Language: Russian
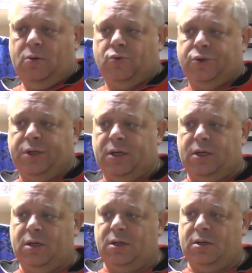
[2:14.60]

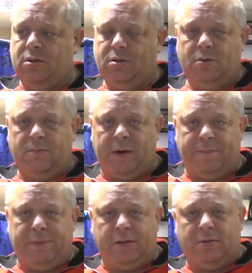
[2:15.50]
уже
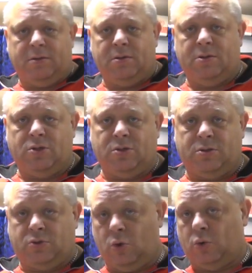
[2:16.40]
бомбит
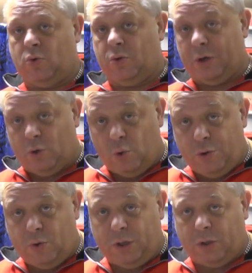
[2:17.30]
сотку и
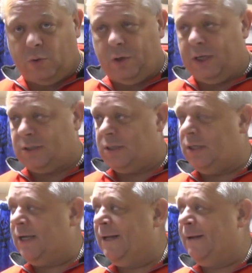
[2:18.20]
хуню Геркулес
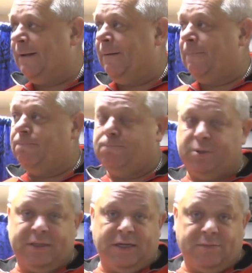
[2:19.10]

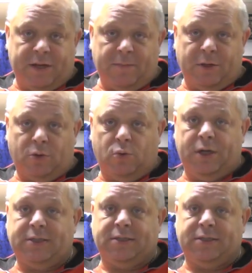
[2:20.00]
под названием Геркулес.